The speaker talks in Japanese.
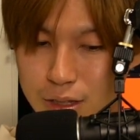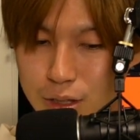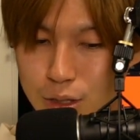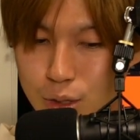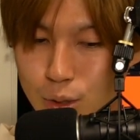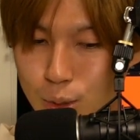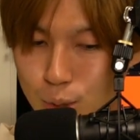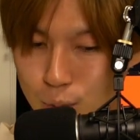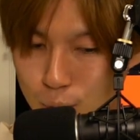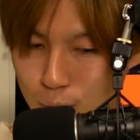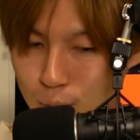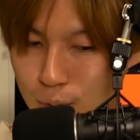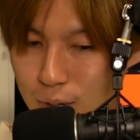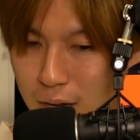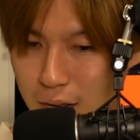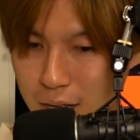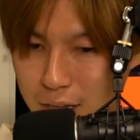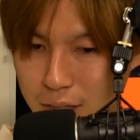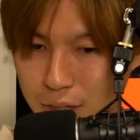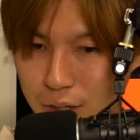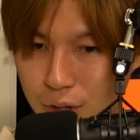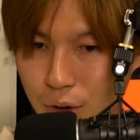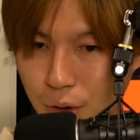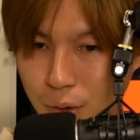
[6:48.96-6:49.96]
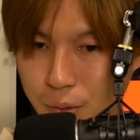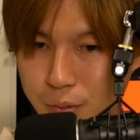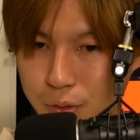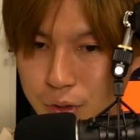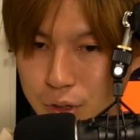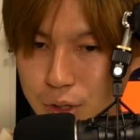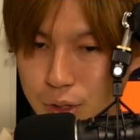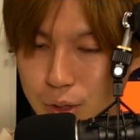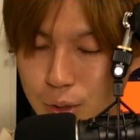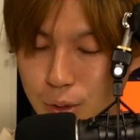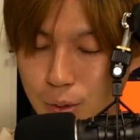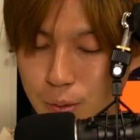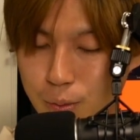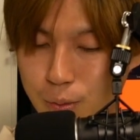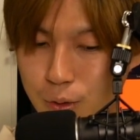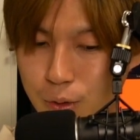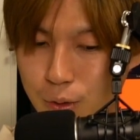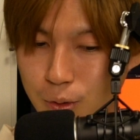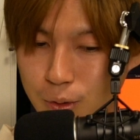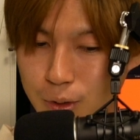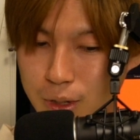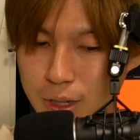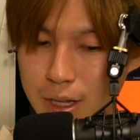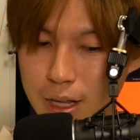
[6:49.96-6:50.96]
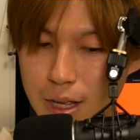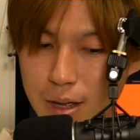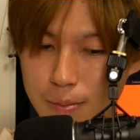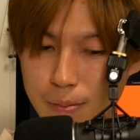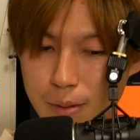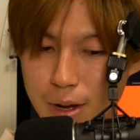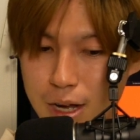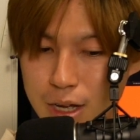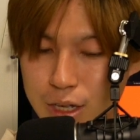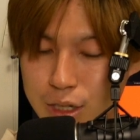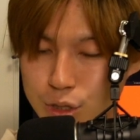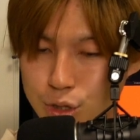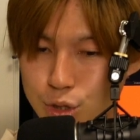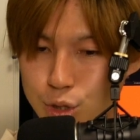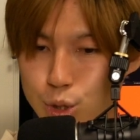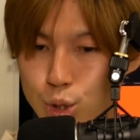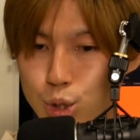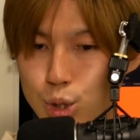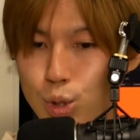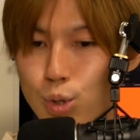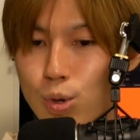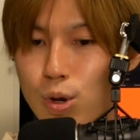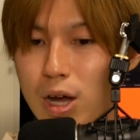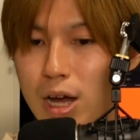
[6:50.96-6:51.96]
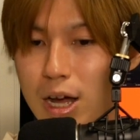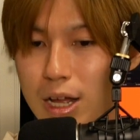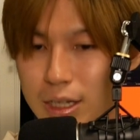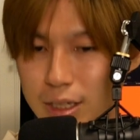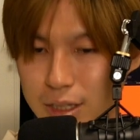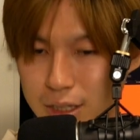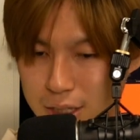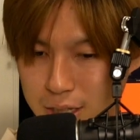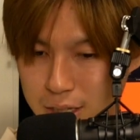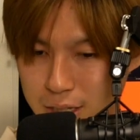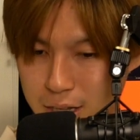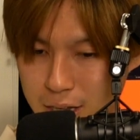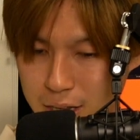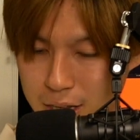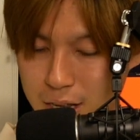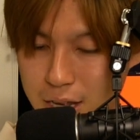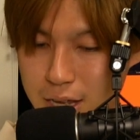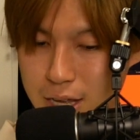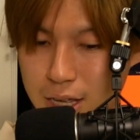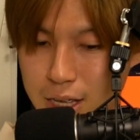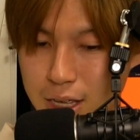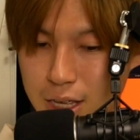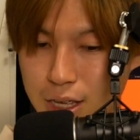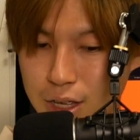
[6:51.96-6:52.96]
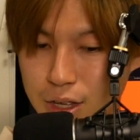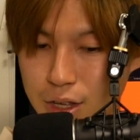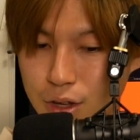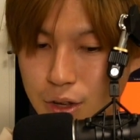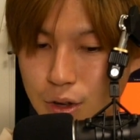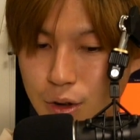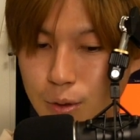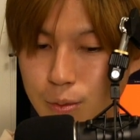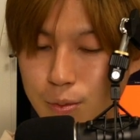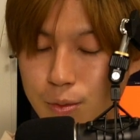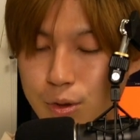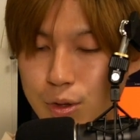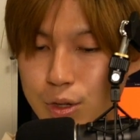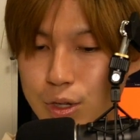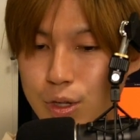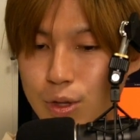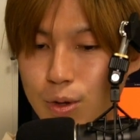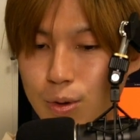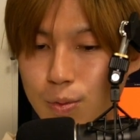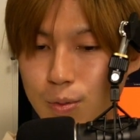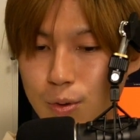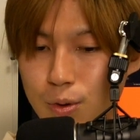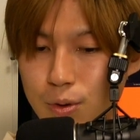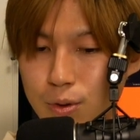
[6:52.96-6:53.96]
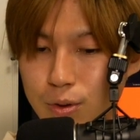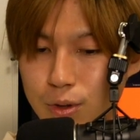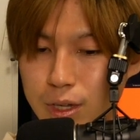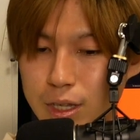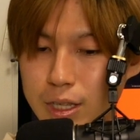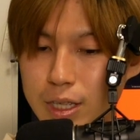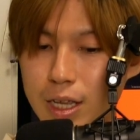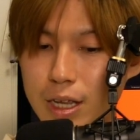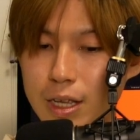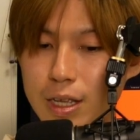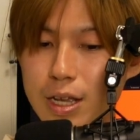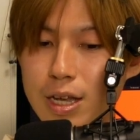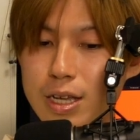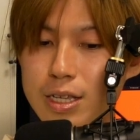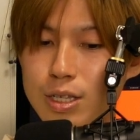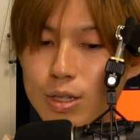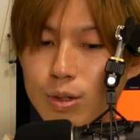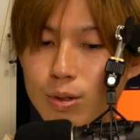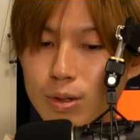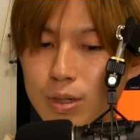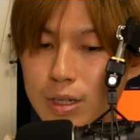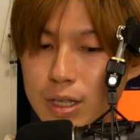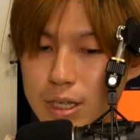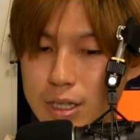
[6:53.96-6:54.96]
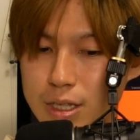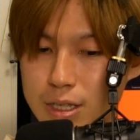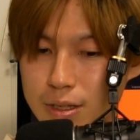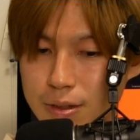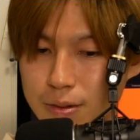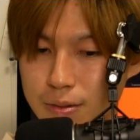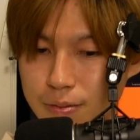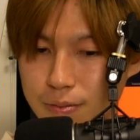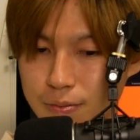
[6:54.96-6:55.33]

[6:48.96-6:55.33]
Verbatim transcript: 図書館って読む人もいれば、図書館ってね、読む人もいてたそうです。